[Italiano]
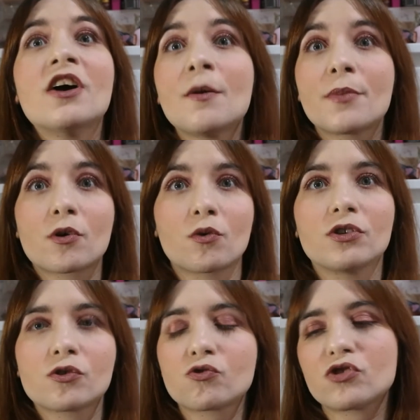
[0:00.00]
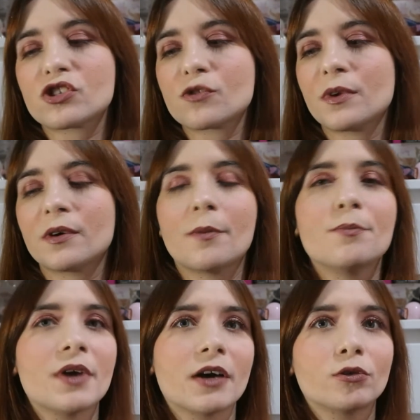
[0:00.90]
però quando è successo mi ha,
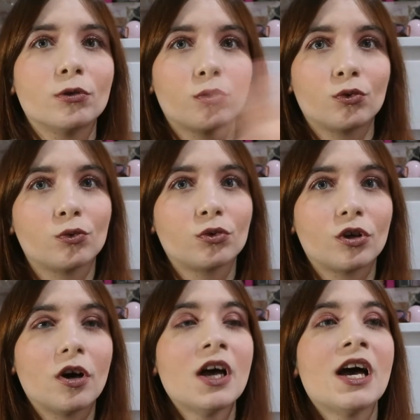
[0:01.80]
mi ha tolto tutto